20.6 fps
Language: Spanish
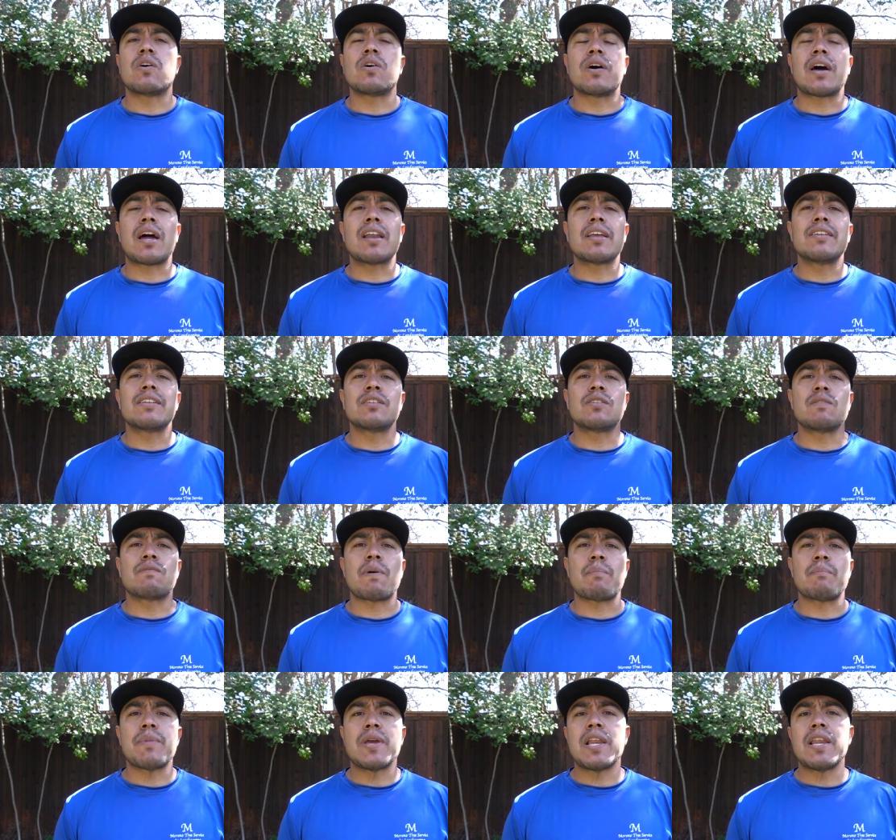alguien de tu
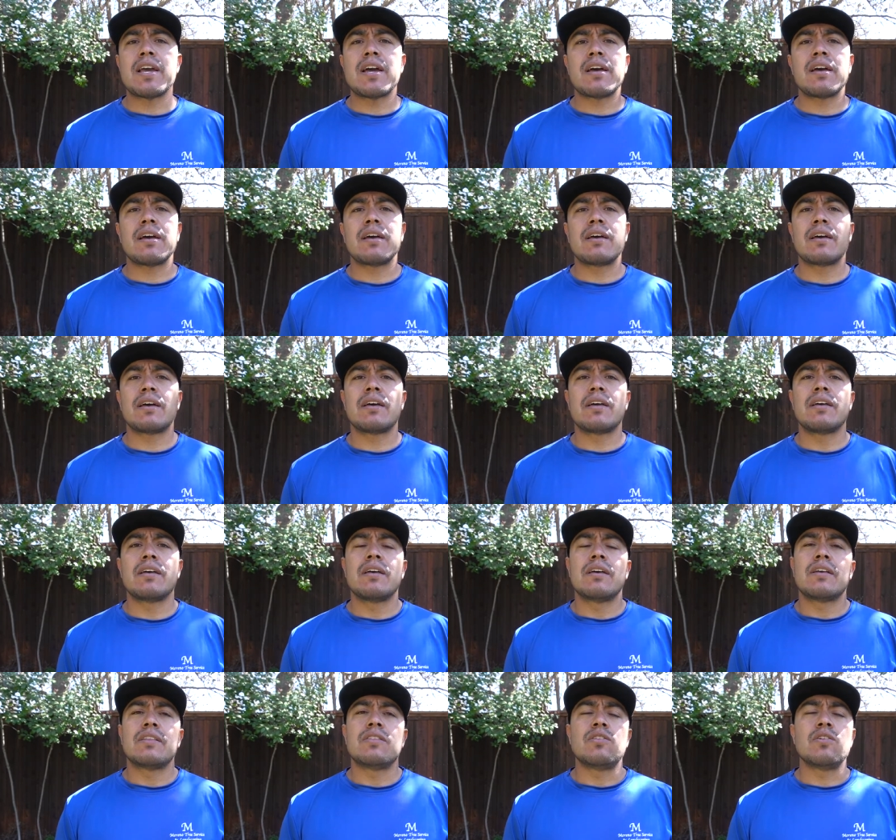familia,
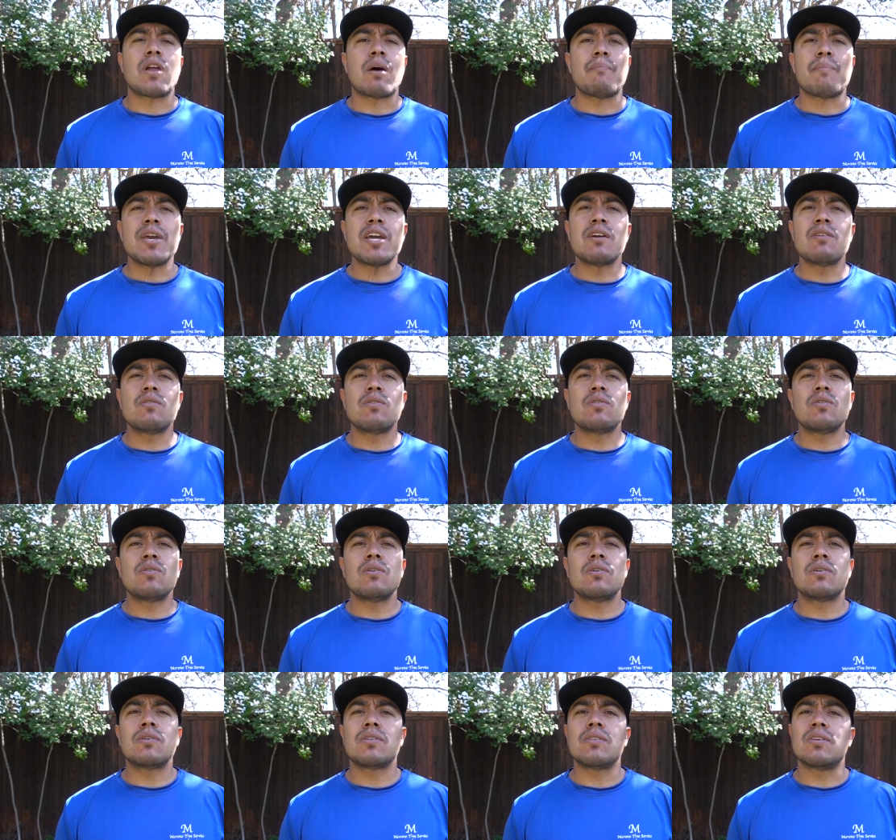de un
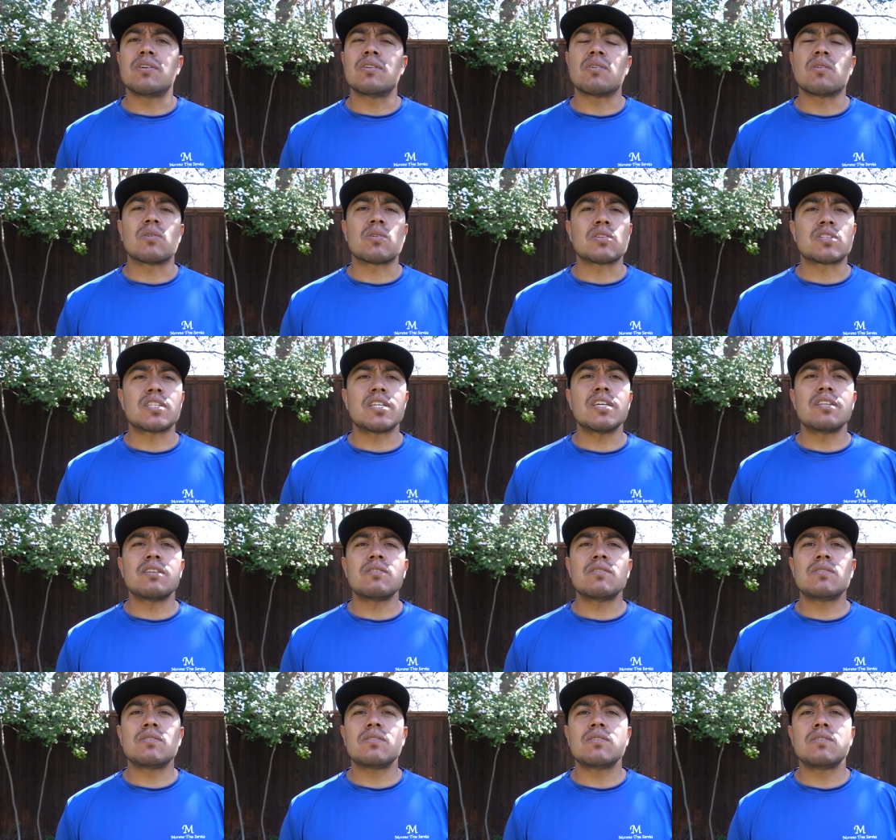amigo, de un
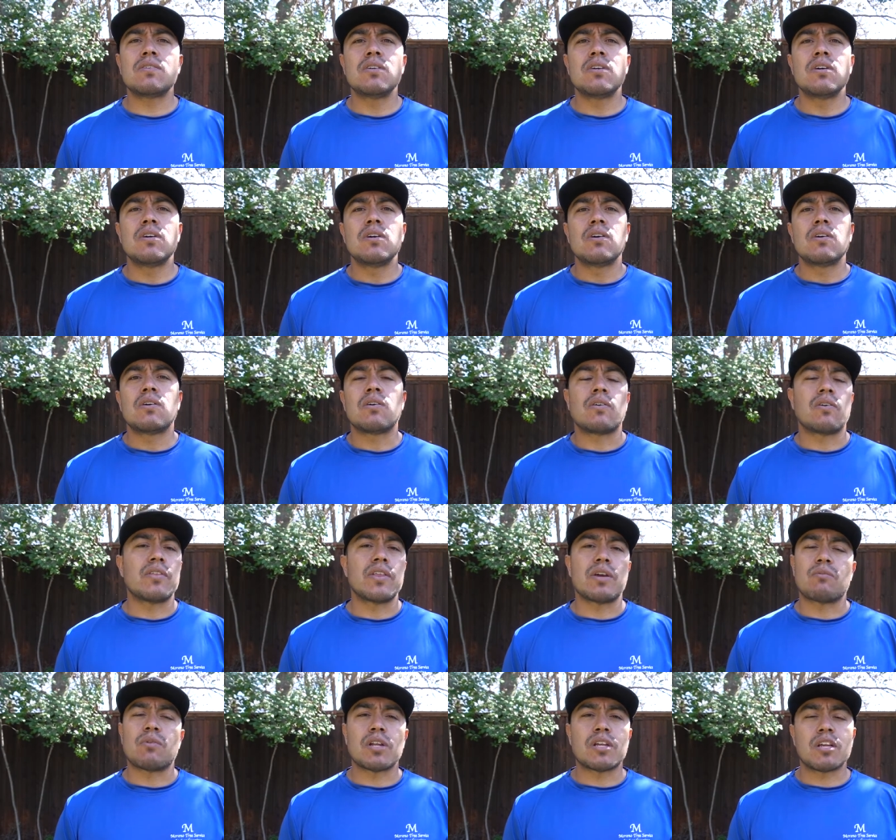conocido o
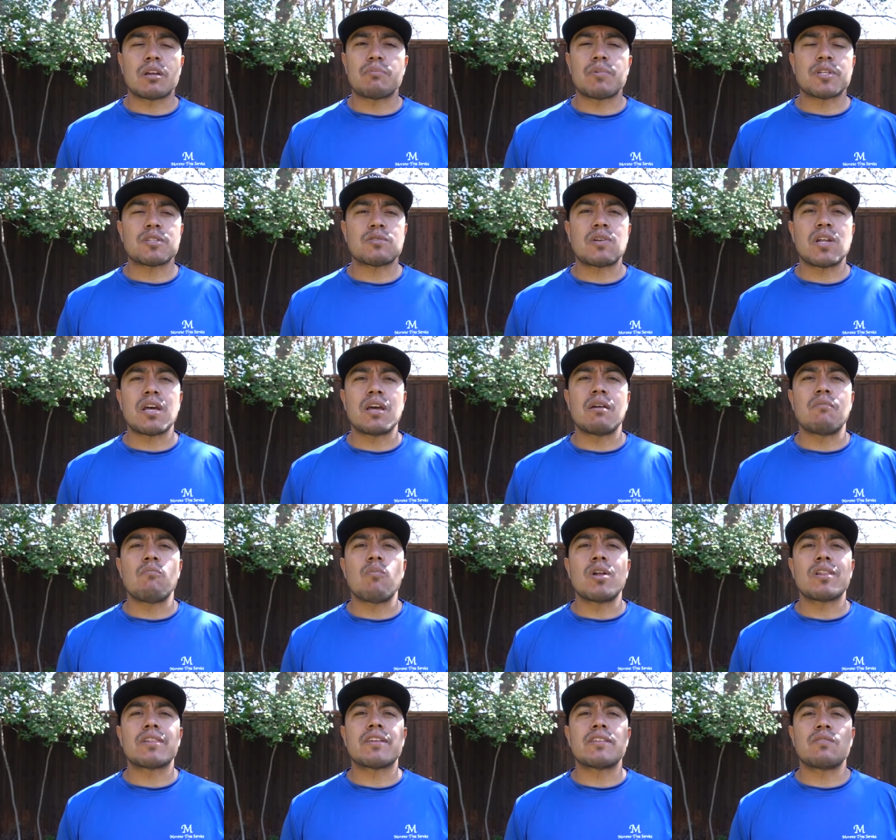de cualquier persona
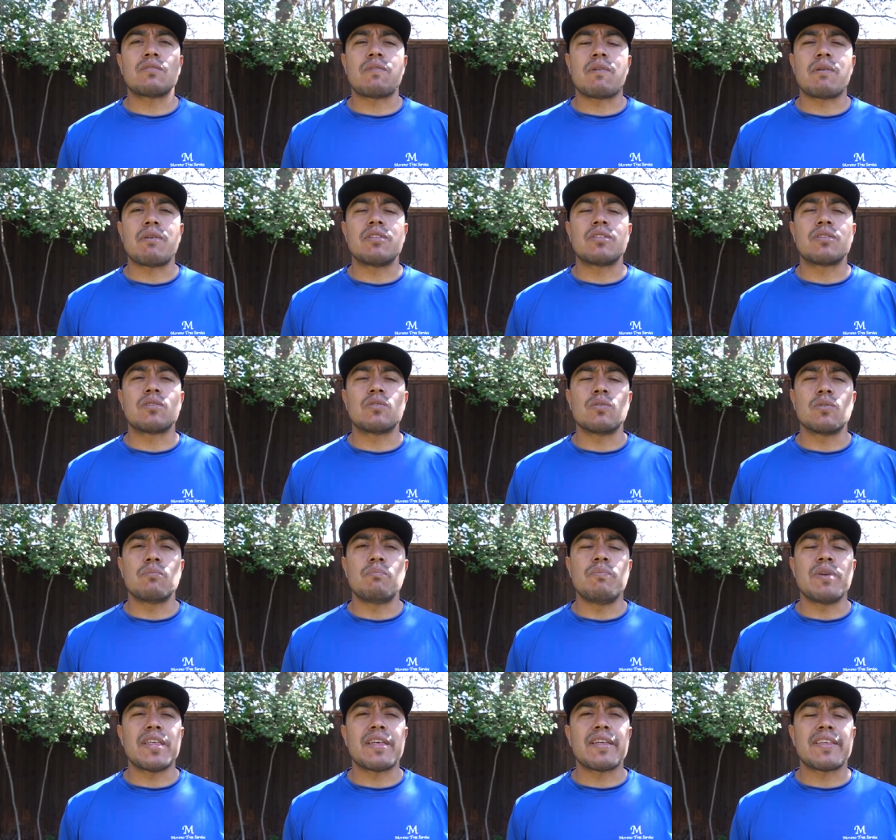envuelta en tu,
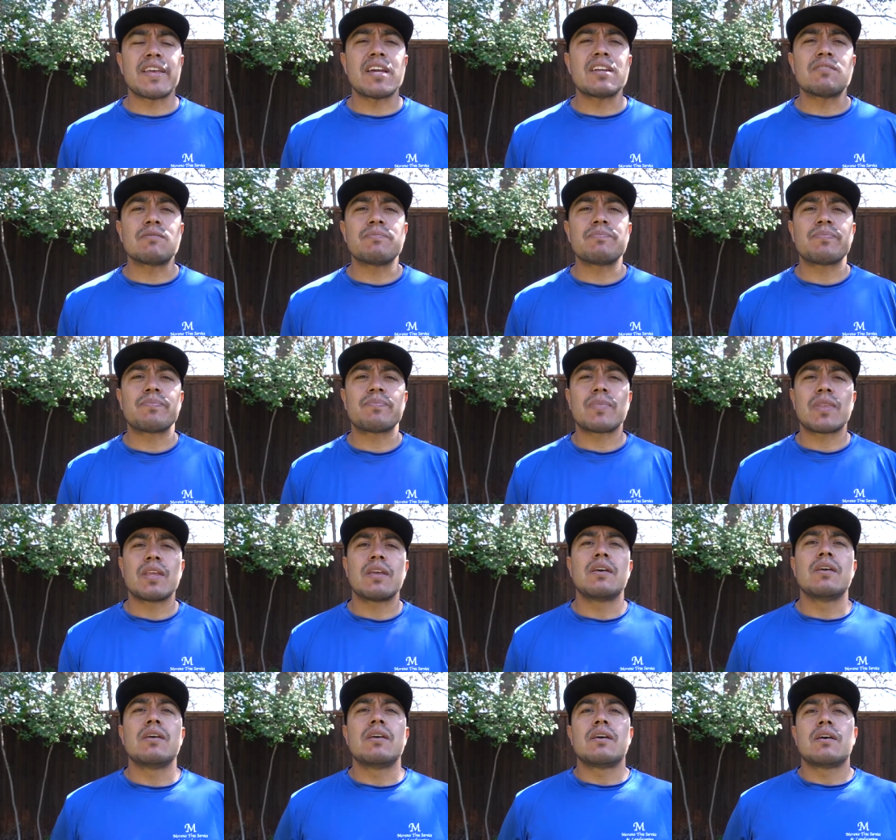vida diaria?
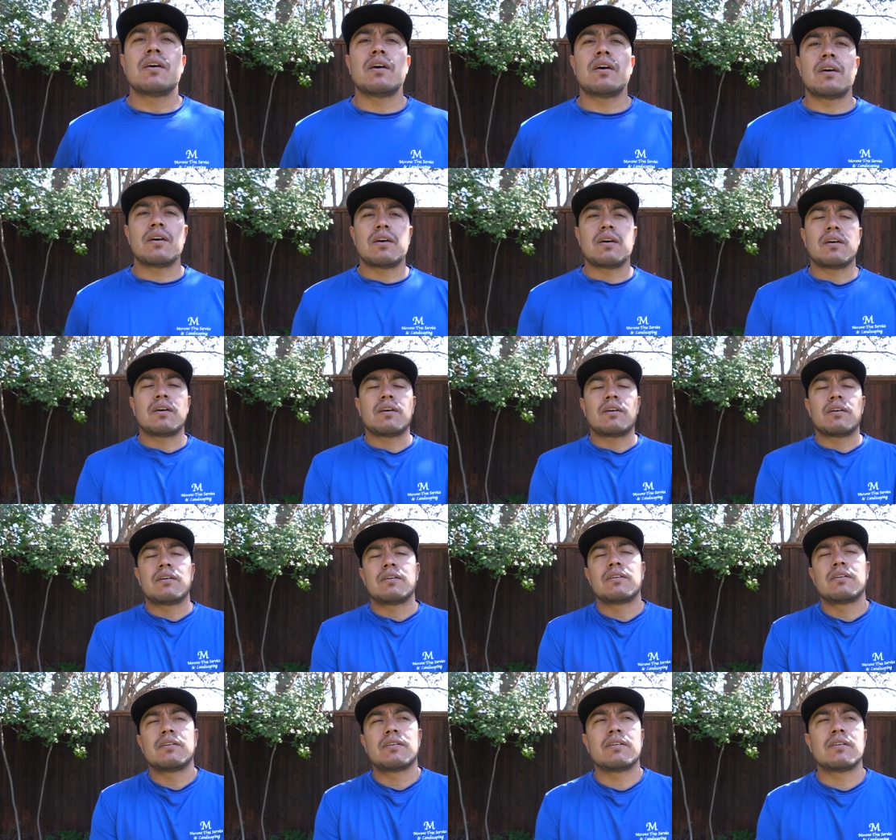Ah,
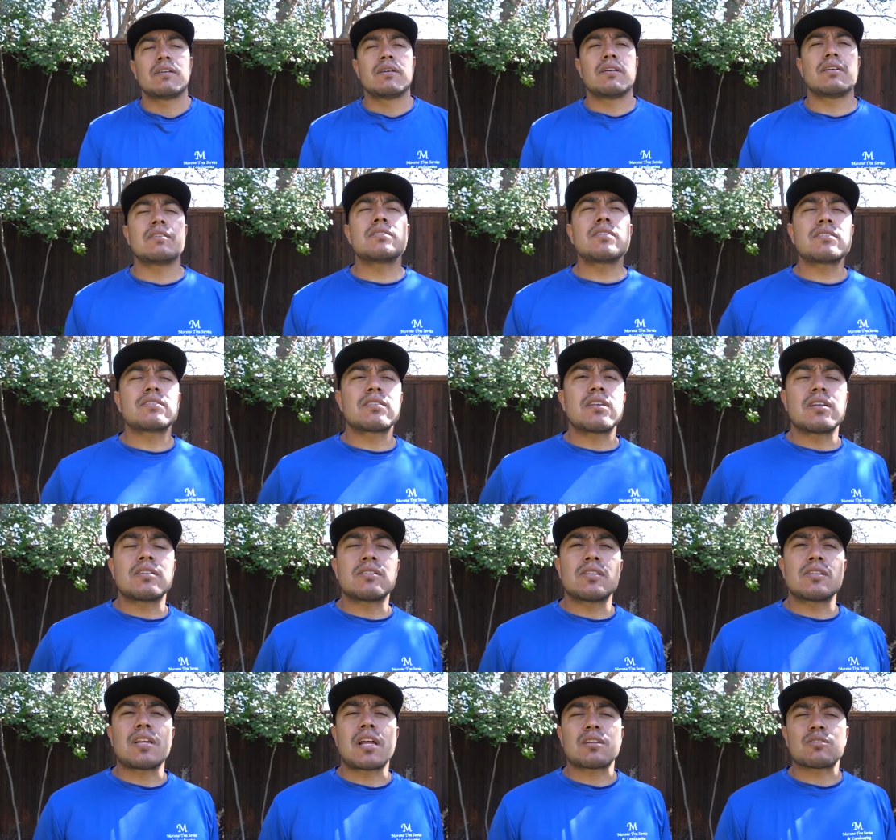esta,
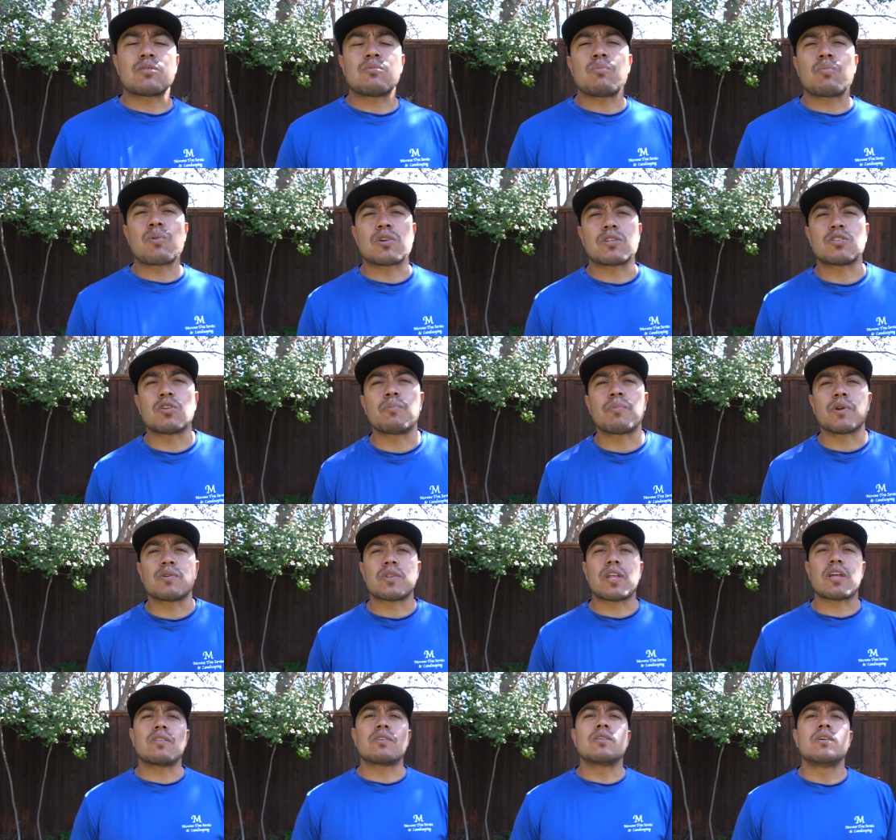es, la razón por que estoy
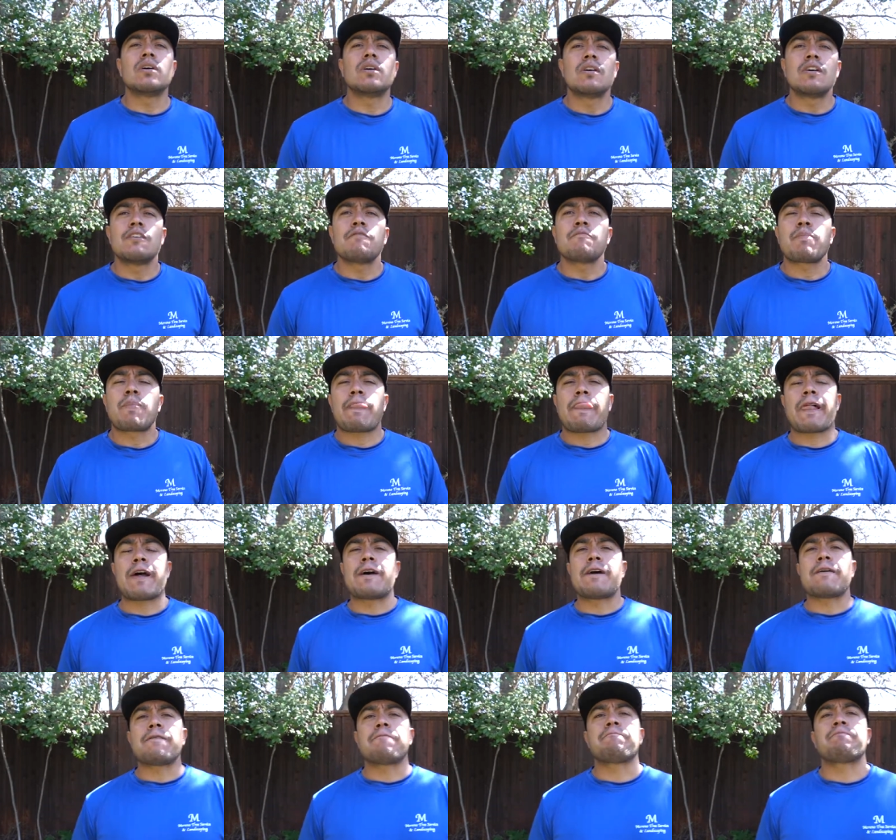preguntando.
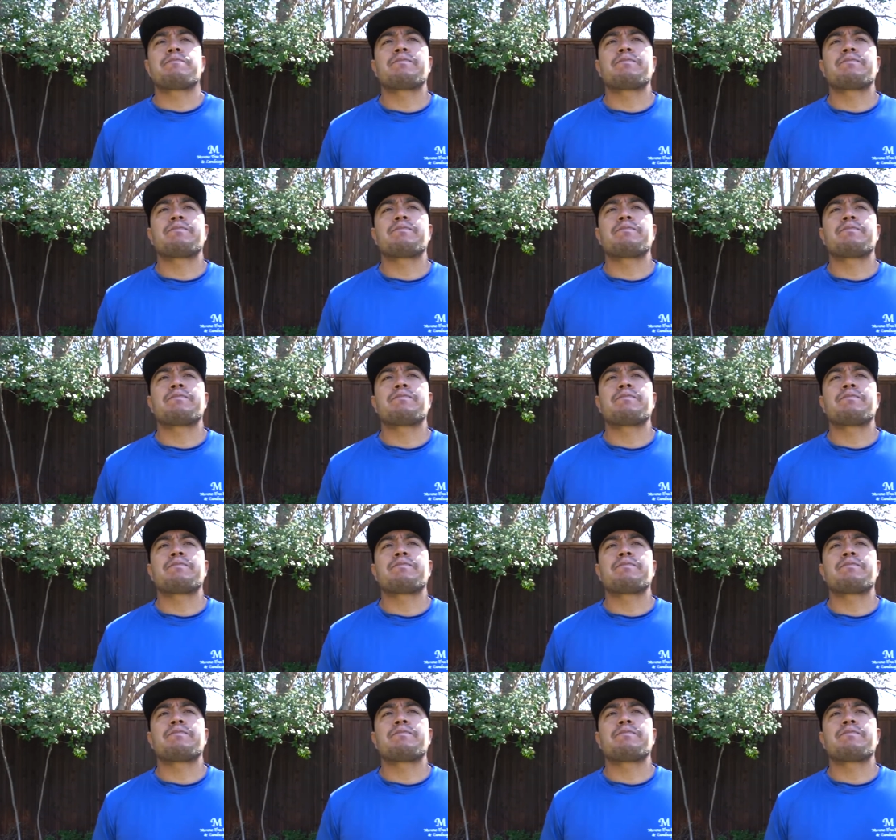Ah,